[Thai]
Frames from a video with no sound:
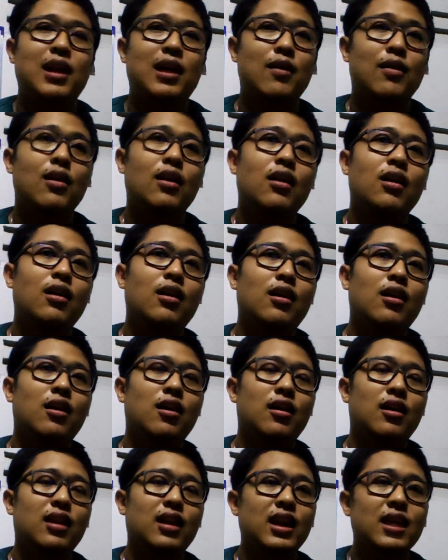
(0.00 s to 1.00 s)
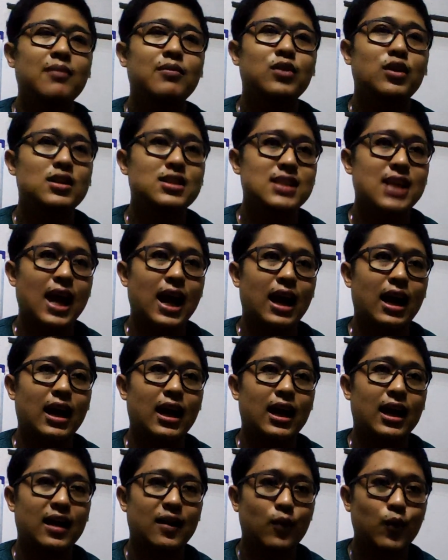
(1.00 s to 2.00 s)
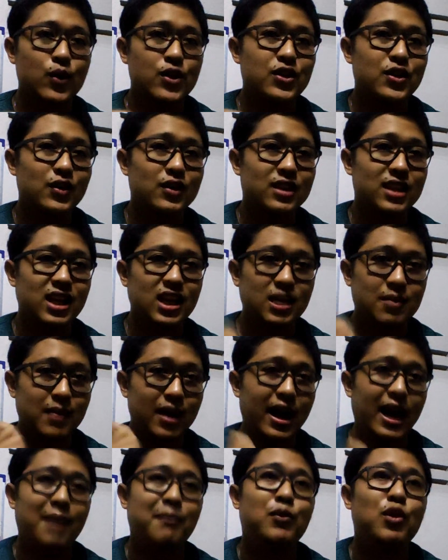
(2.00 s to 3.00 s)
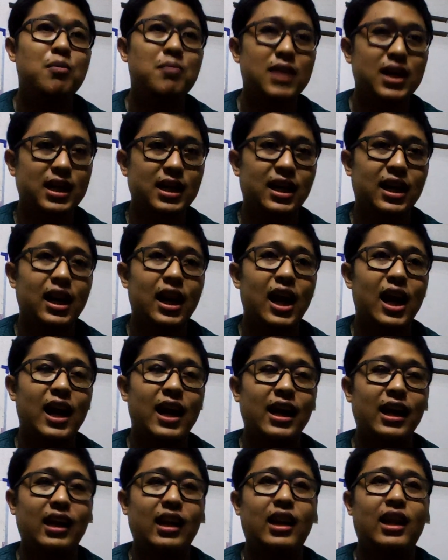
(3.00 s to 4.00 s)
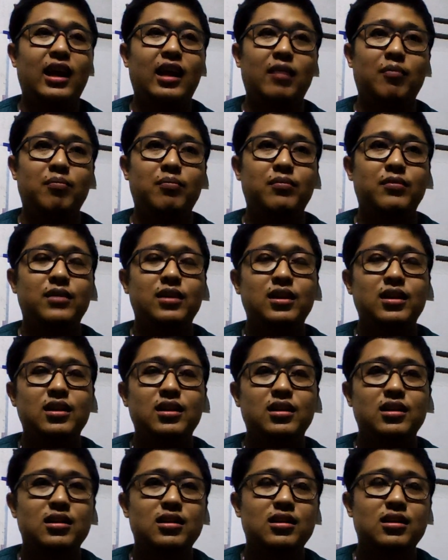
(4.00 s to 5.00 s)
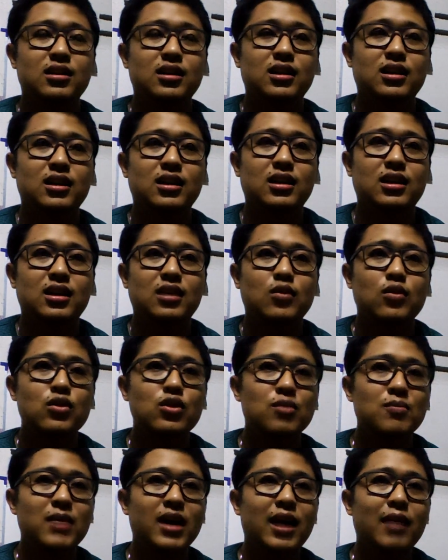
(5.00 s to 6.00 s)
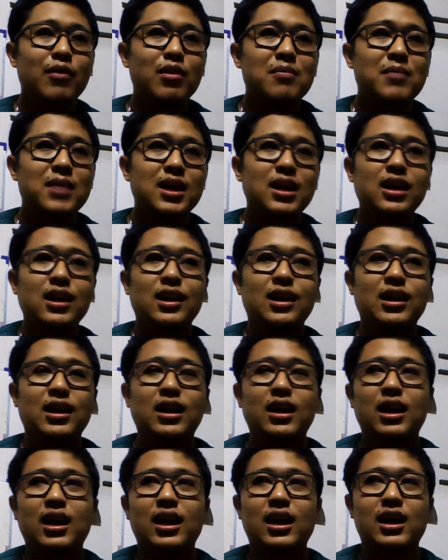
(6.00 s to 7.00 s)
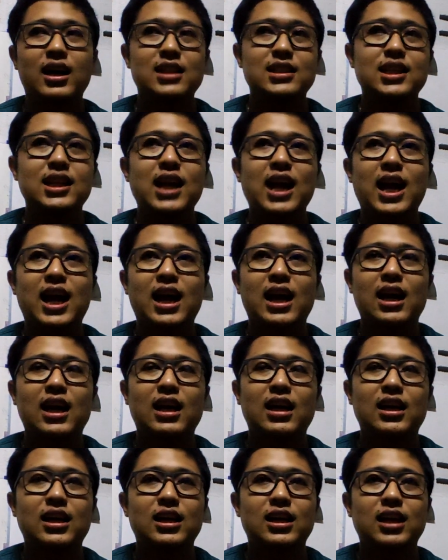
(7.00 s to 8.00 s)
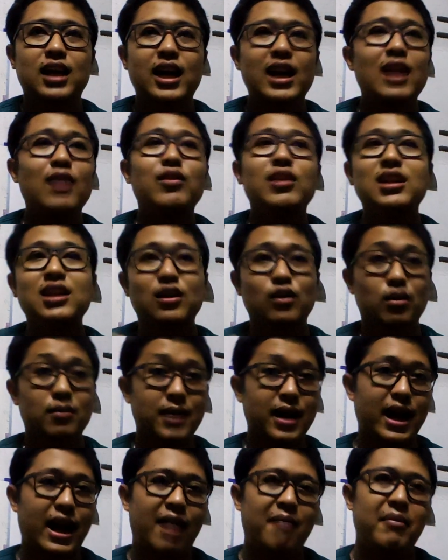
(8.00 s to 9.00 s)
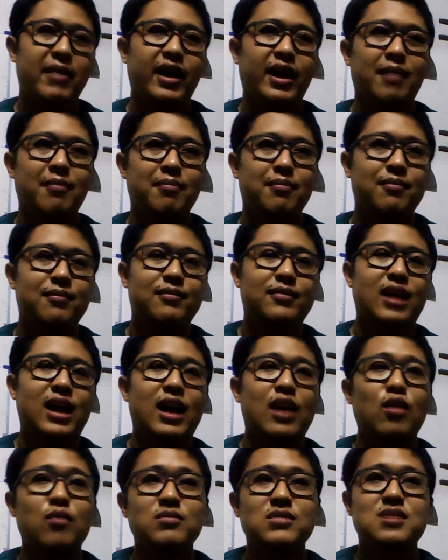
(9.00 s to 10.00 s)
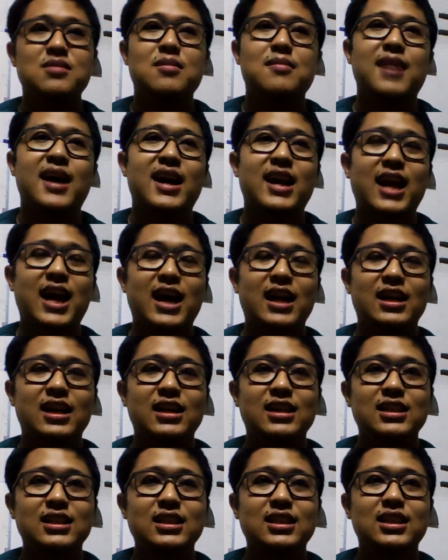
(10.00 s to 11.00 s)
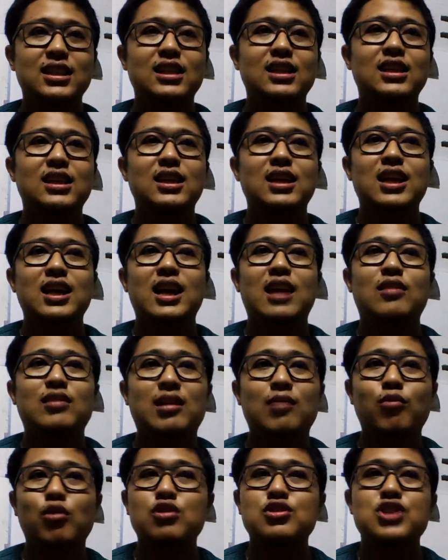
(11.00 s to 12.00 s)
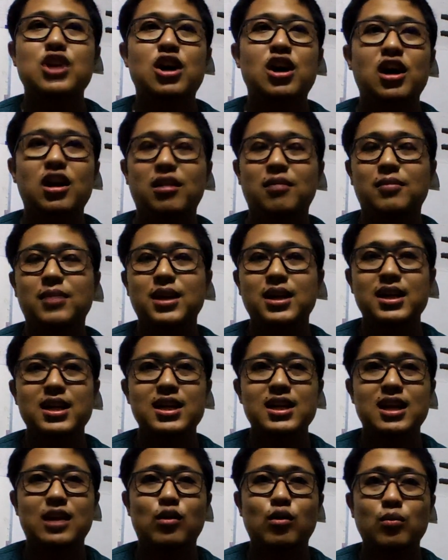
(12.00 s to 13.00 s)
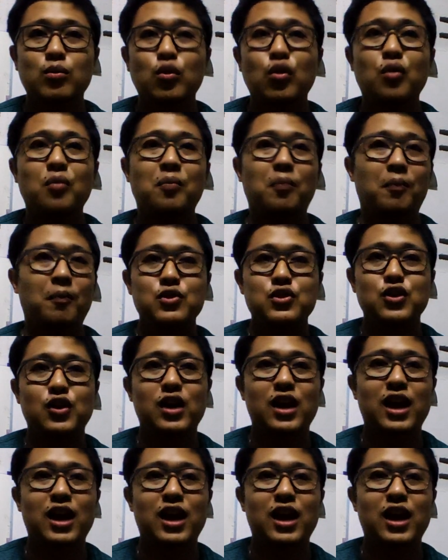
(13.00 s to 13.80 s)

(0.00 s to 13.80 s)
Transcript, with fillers: เราก็เริ่มต้นจากหุ่นยนต์ที่บังคับด้วยมือก็ได้นะครับหุ่นยนต์บังคับด้วยมืออลักษณะให้เรานึกถึงรถบังคับนะครับอารมณ์จะประมาณนั้นก็คือเราทำวงจรเพื่อที่จะควบคุมหุ่นย